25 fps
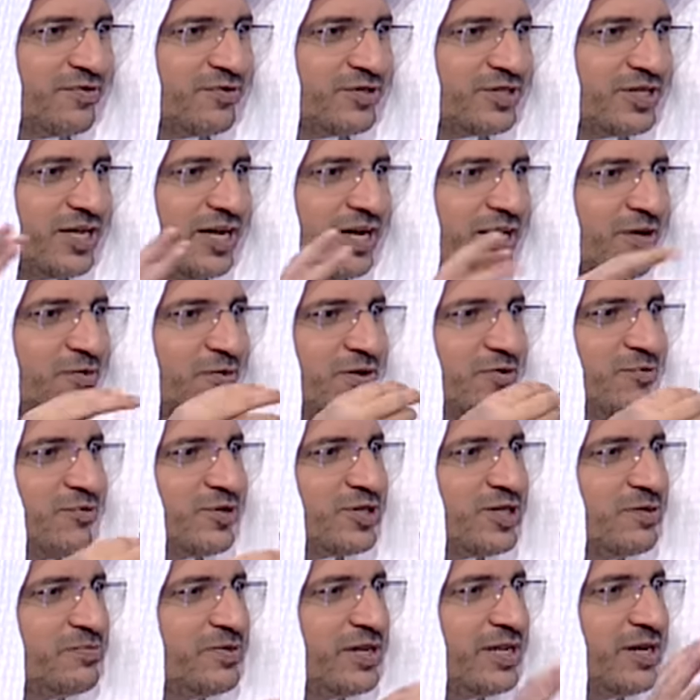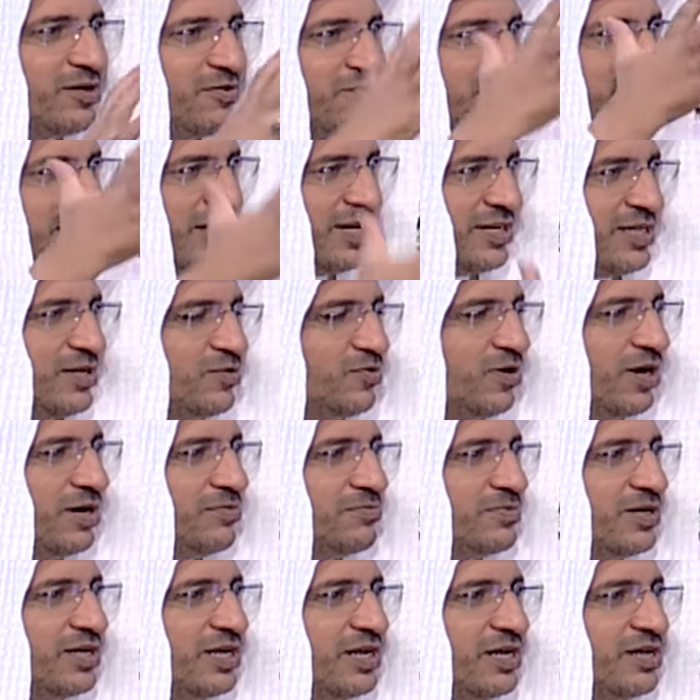وجهها وجميله وفيها
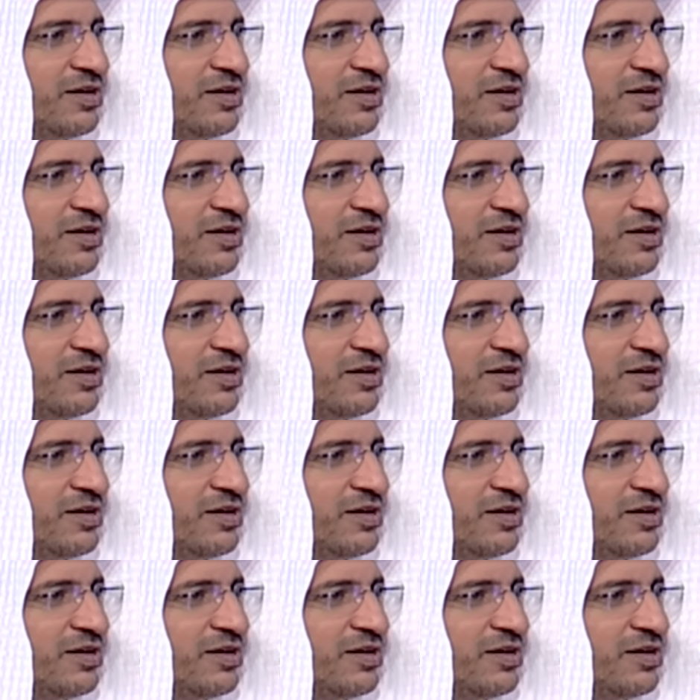قوام